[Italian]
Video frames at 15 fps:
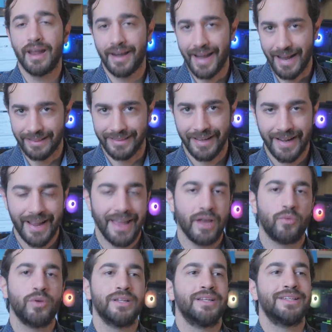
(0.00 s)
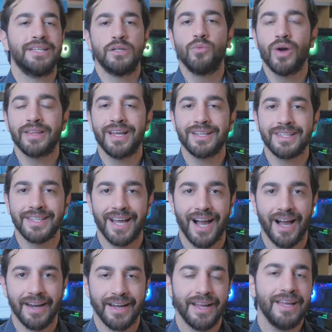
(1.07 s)
rendere e quindi di
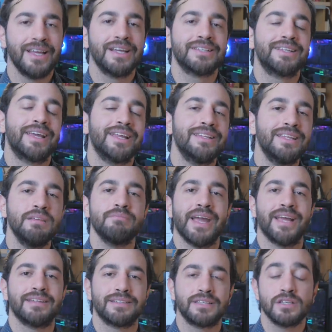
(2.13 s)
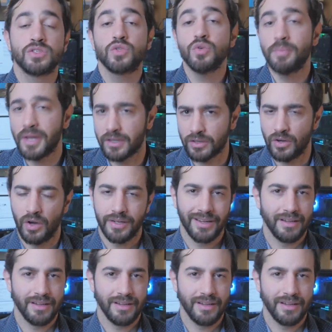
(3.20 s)
guadagnare dei rendimenti superiori